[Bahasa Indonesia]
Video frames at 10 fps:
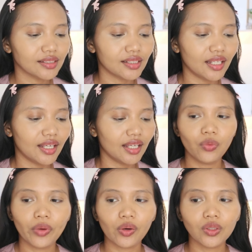si
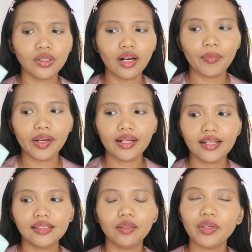W08
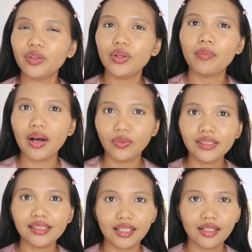Dazzle ini udah
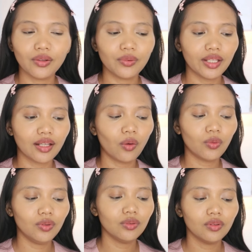bagus sih di kulit
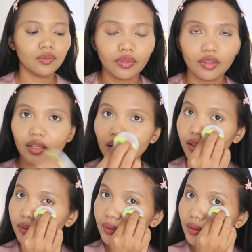aku yang
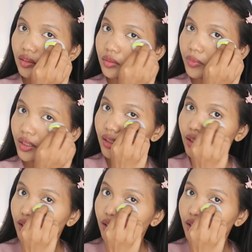transparan